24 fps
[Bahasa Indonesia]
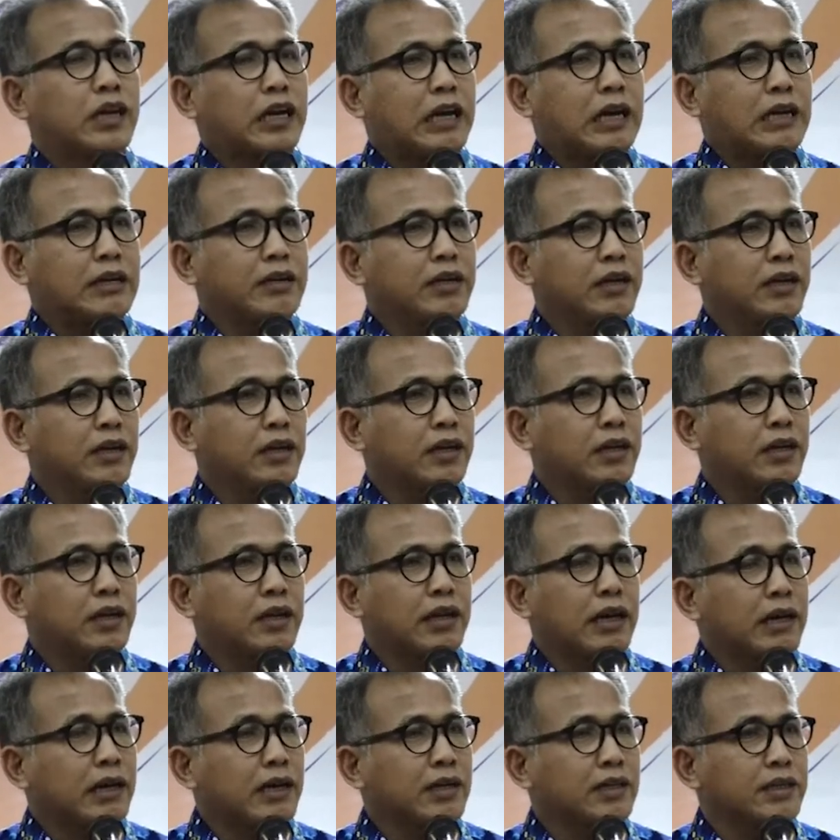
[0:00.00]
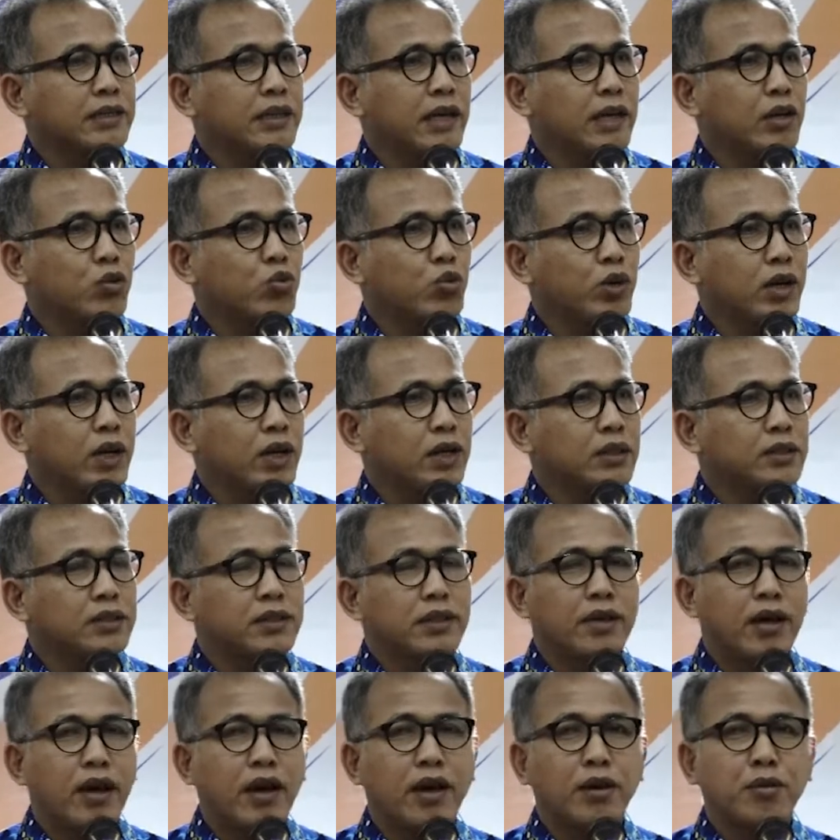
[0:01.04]
kader Karang
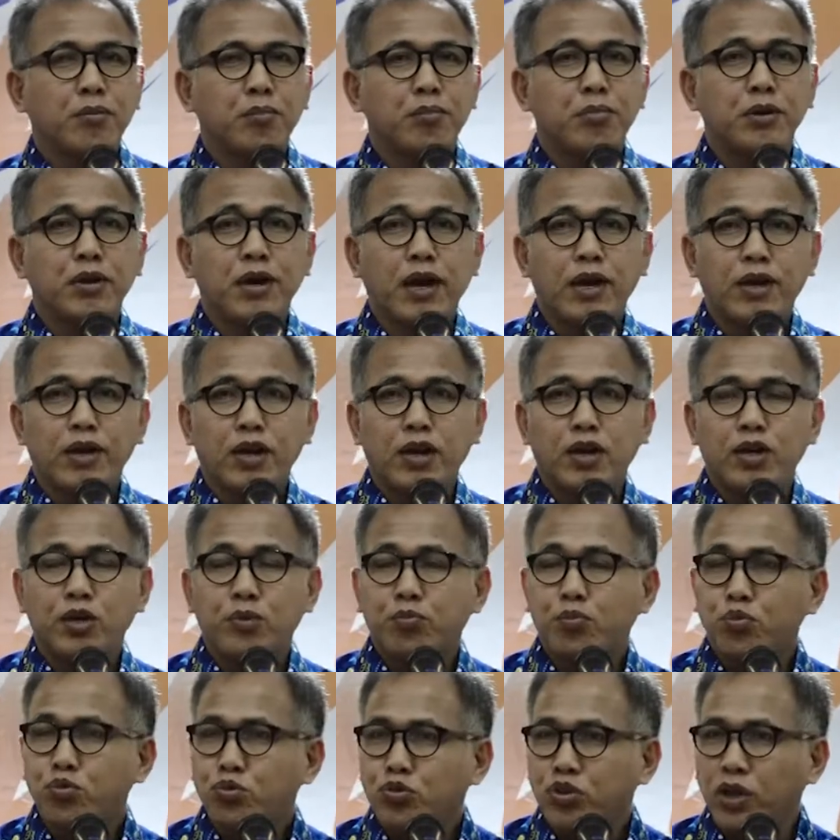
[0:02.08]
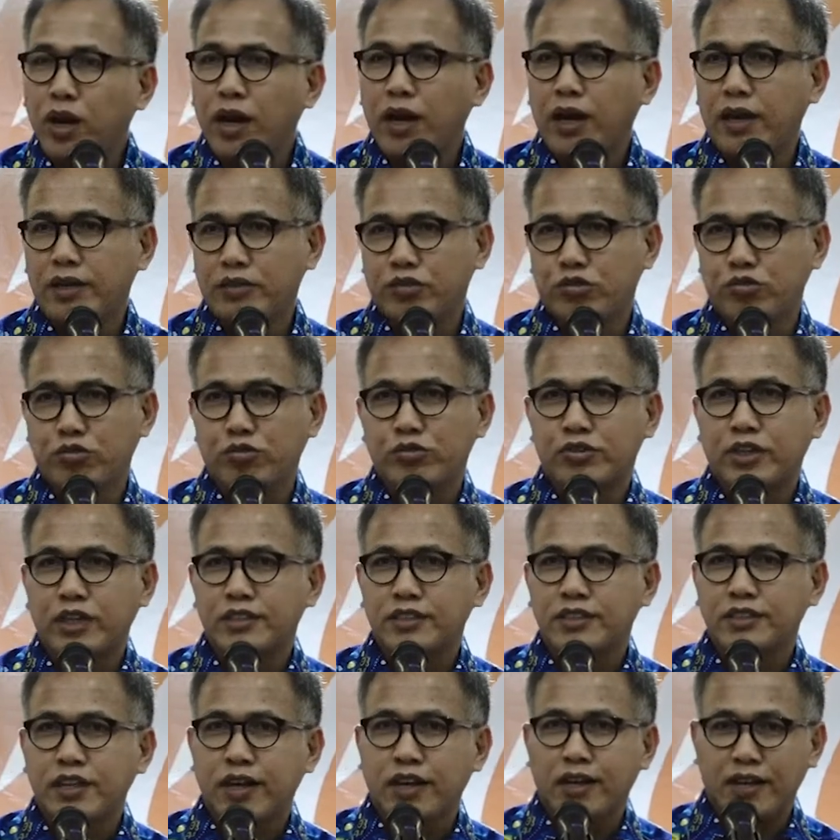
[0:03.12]
sedang berada di puncak
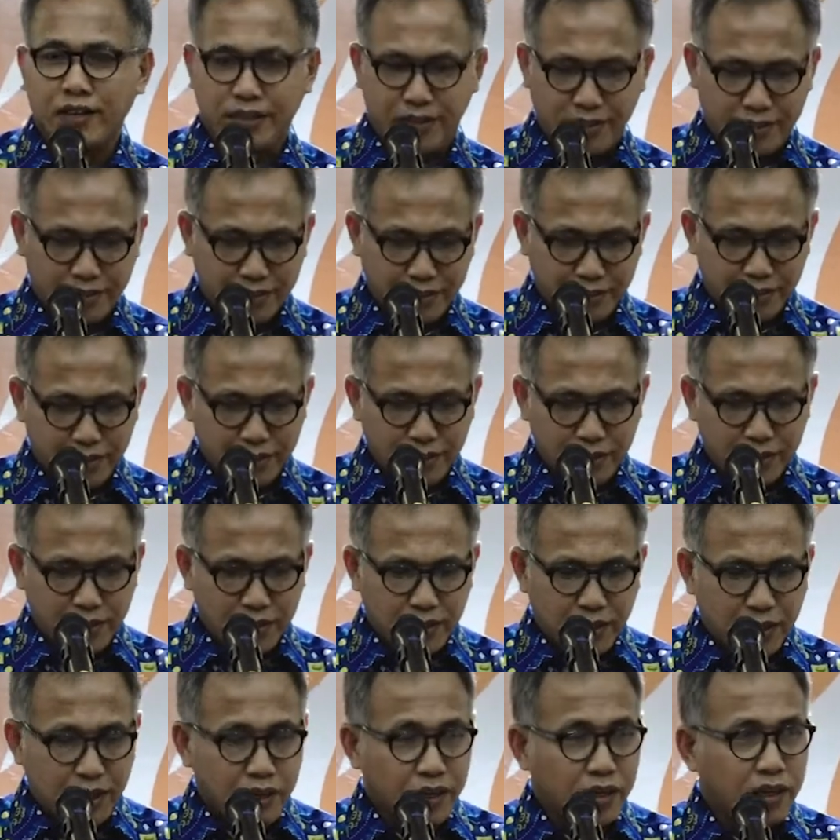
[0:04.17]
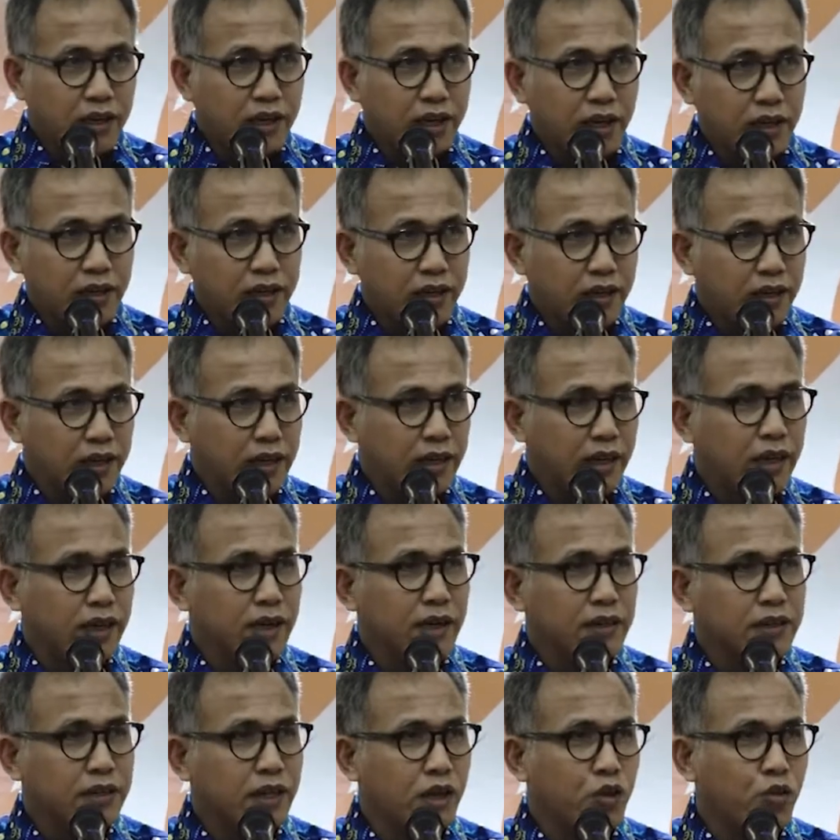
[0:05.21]
suksesnya. Kader
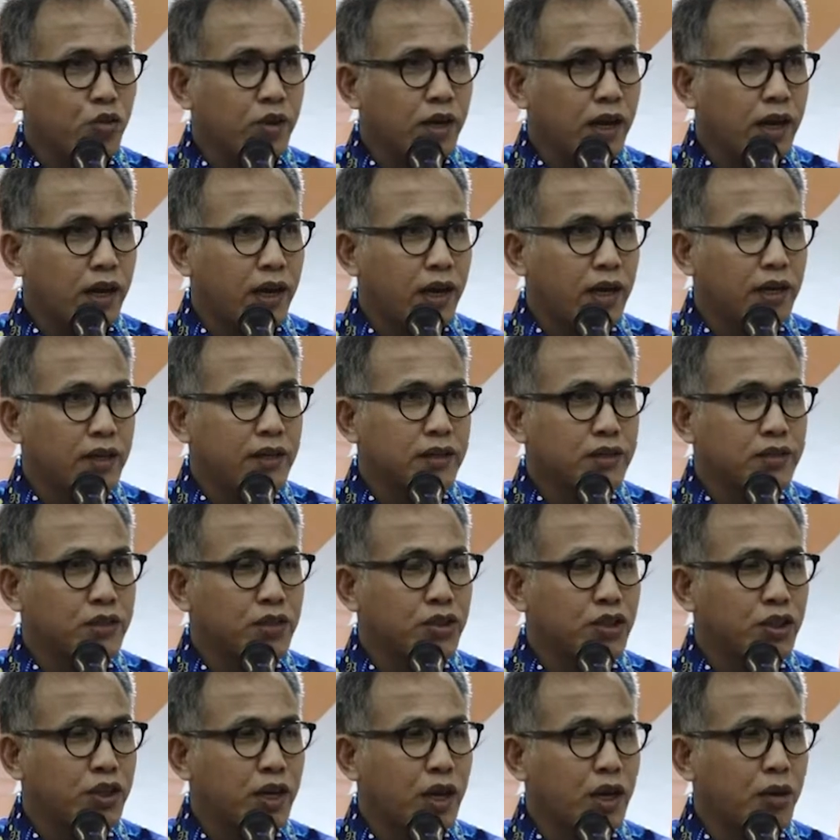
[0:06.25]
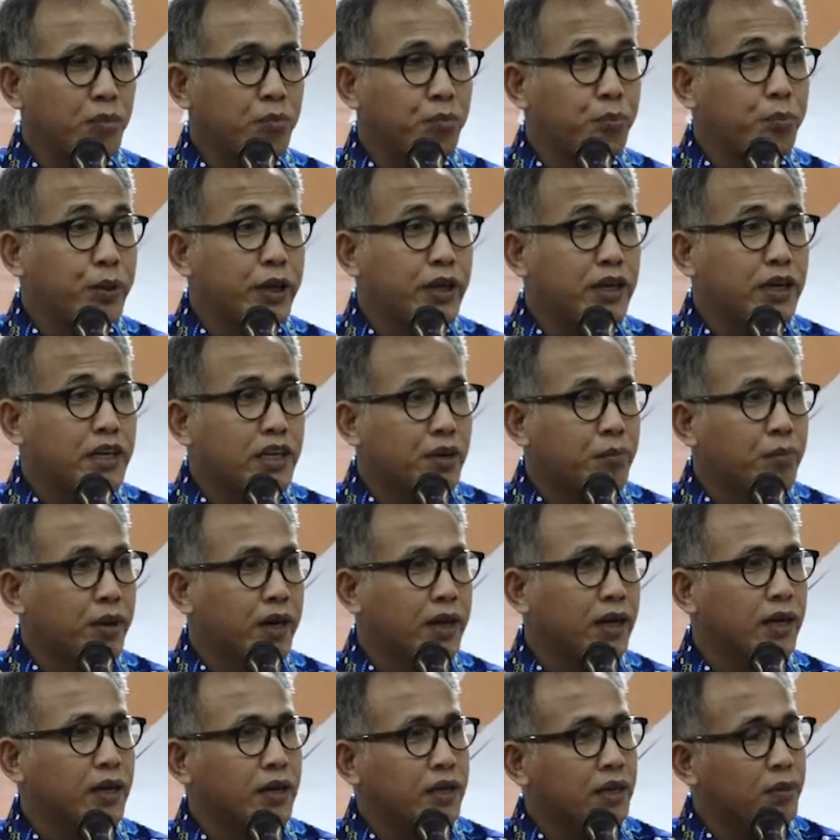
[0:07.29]
Karang sedang
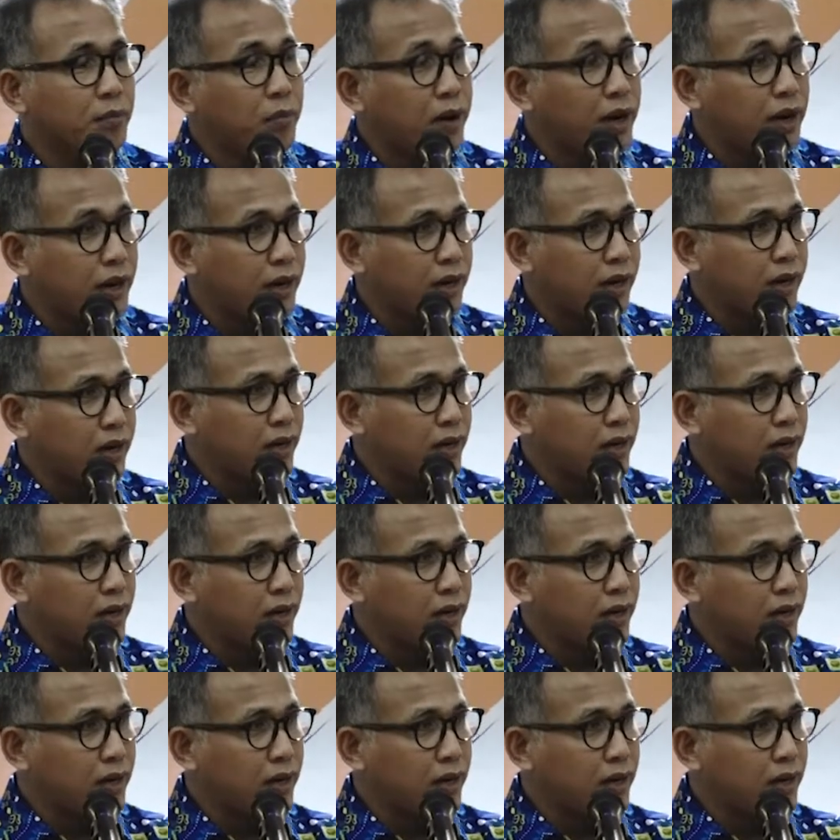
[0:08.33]
berkibar-kibar